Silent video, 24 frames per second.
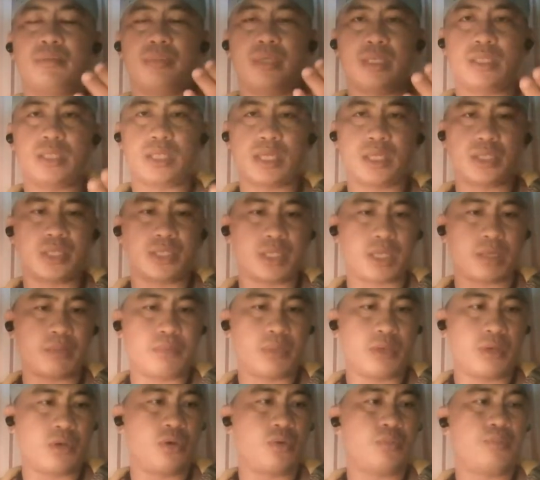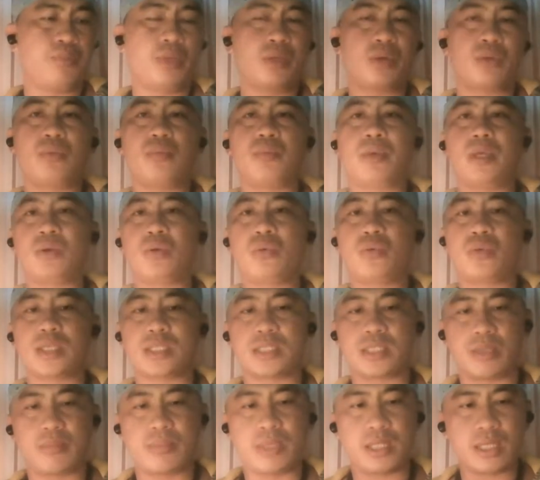busy kayo trabaho pero may oras
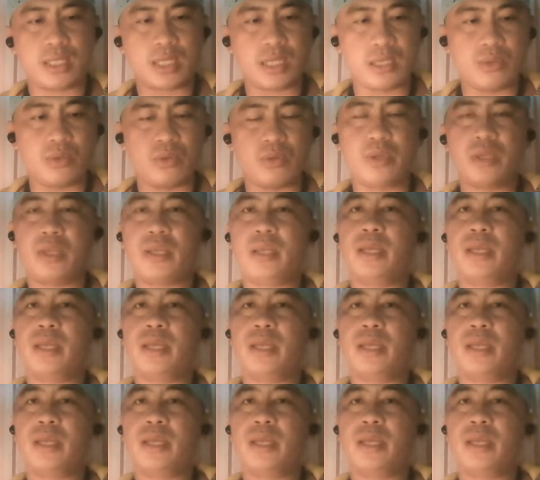naman kayo